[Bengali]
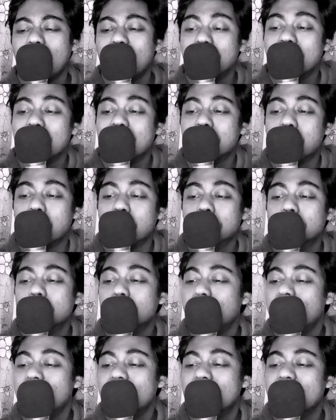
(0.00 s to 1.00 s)
আপনার
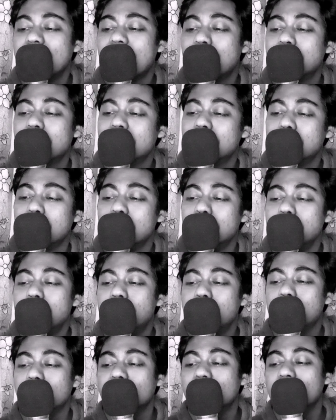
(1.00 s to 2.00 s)
বর্তমানকে আপনার
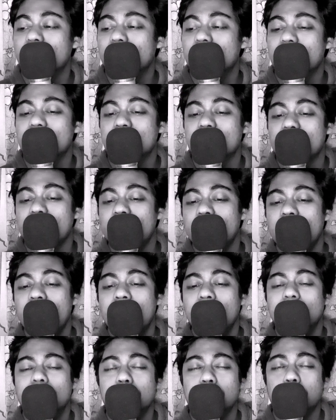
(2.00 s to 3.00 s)
ভবিষ্যতের কাছে
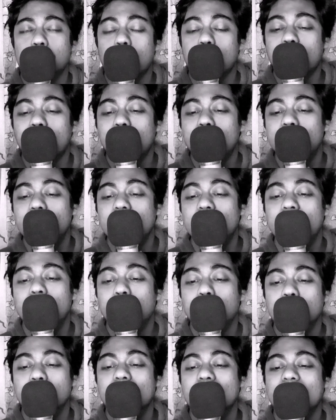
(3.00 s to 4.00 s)
জবাবদিহি
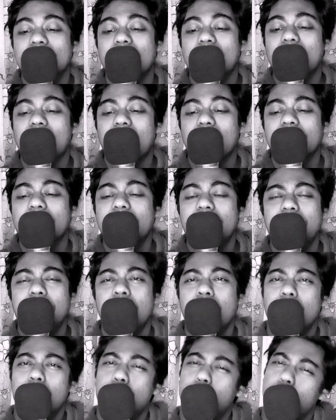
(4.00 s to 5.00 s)
হতে দেওয়ার আগেই
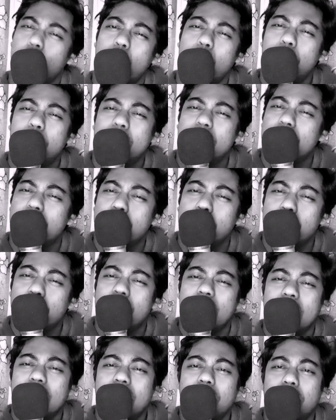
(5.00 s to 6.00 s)
সব কিছু
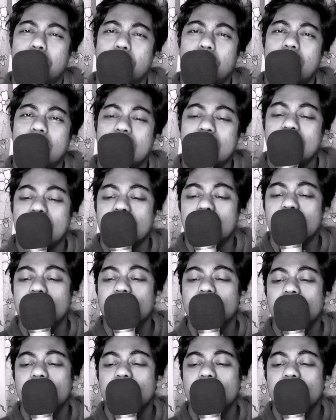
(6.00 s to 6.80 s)
ঠিক করে নিন